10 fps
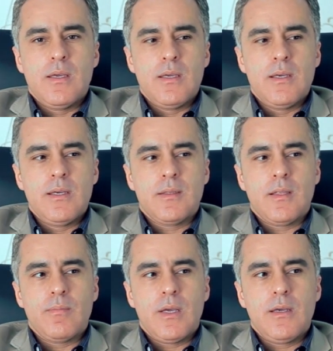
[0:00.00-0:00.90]
E
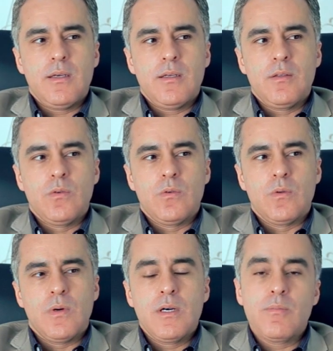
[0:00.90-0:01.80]
também
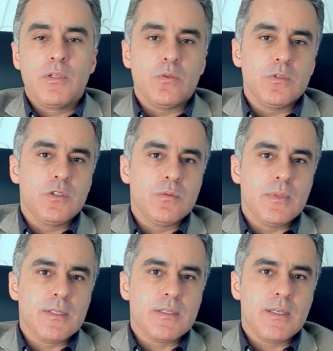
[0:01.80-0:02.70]
no âmbito de
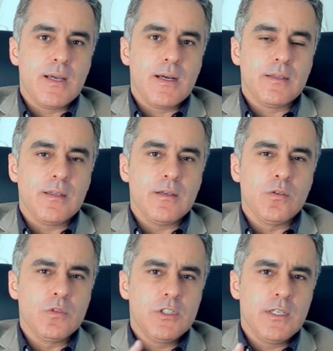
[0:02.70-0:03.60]
uma certa, eu
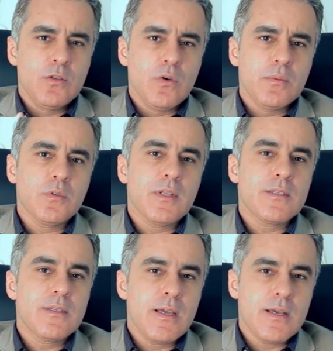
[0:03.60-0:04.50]
não diria no âmbito da
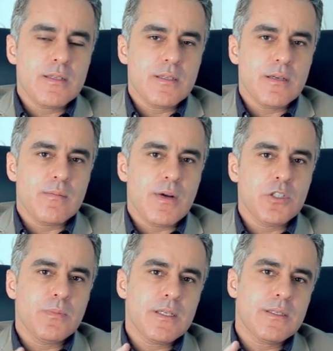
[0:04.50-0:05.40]
ciência,
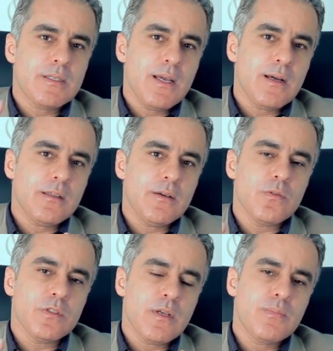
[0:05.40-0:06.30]
mas de uma certa
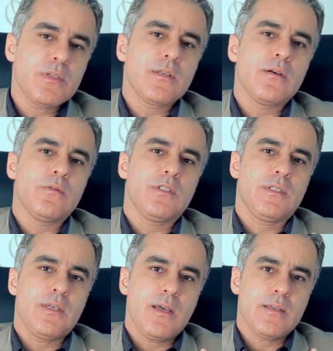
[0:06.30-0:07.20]
concepção de
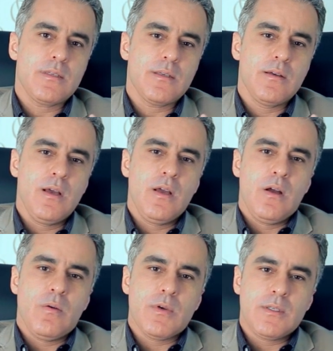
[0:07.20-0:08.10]
ciência,
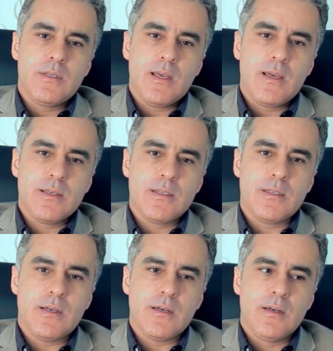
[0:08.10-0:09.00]
uma
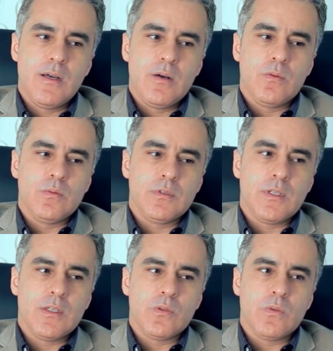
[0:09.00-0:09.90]
ciência um
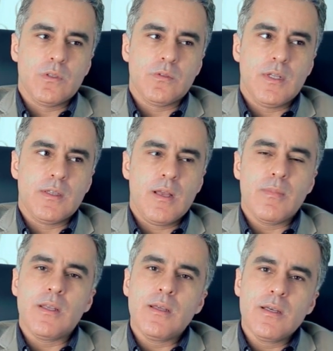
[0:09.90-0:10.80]
tanto quanto
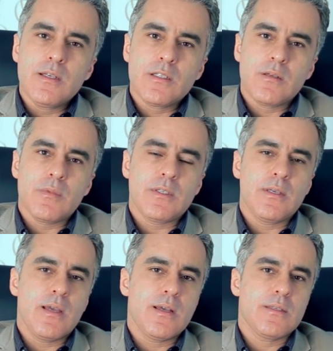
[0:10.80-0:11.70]
determinista, uma
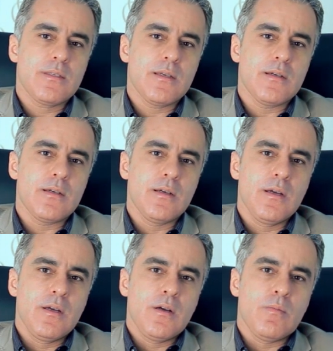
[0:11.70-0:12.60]
ciência,
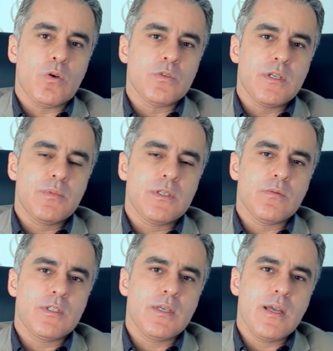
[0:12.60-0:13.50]
uma concepção
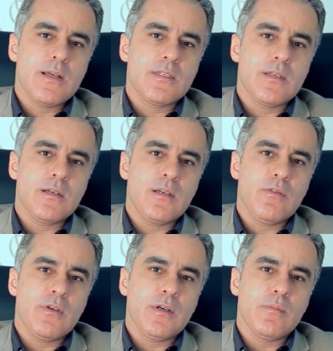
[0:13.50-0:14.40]
de ciência que
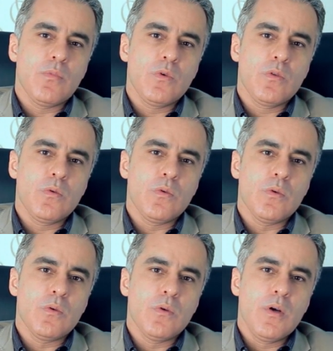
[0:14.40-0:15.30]
fica
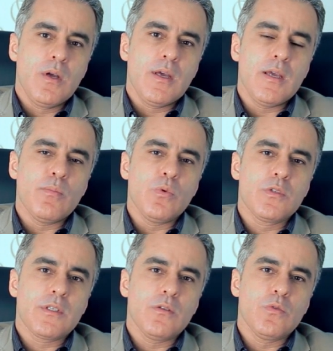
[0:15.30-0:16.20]
muito em
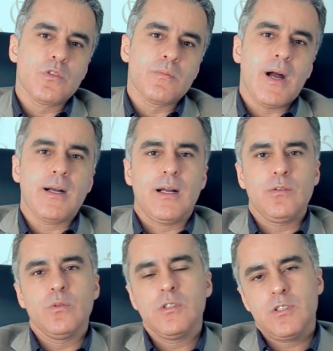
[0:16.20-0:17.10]
busca dos
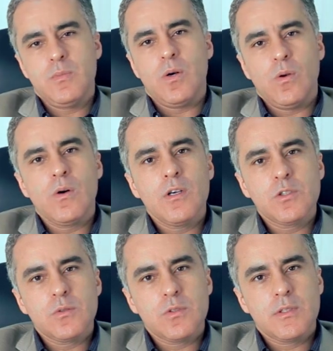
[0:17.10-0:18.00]
marcadores
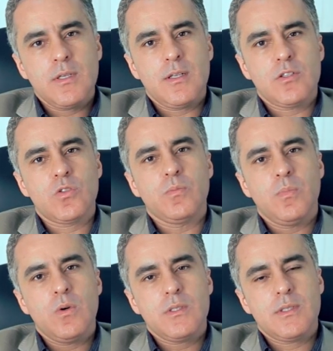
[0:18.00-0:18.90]
biológicos, né, das
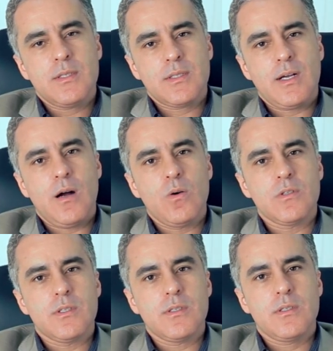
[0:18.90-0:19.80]
supostas
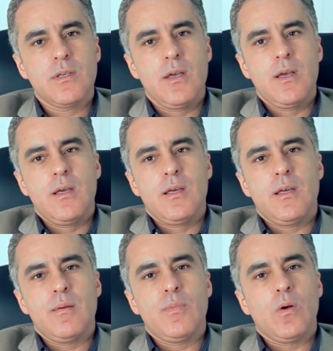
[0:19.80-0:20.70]
causas
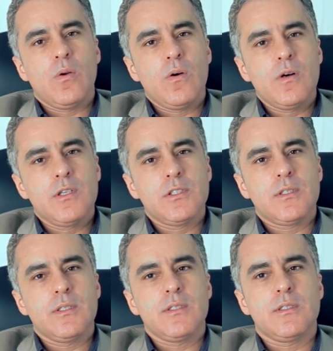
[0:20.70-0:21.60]
é,
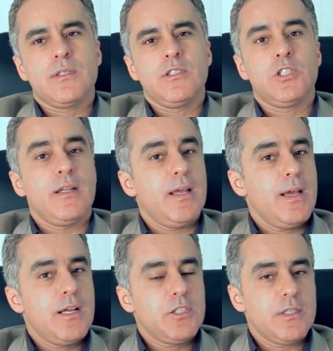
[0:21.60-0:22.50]
biológicas,
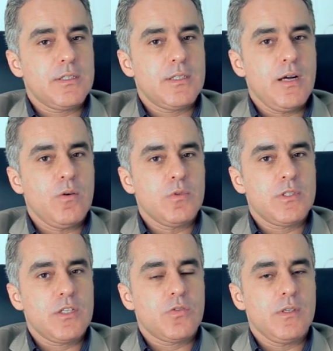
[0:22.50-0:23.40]
genéticas da
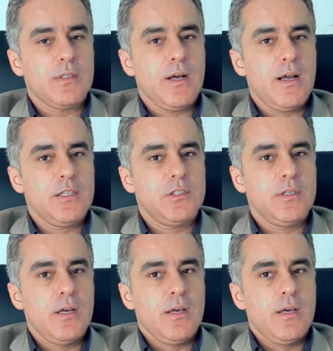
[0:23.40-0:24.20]
homossexualidade,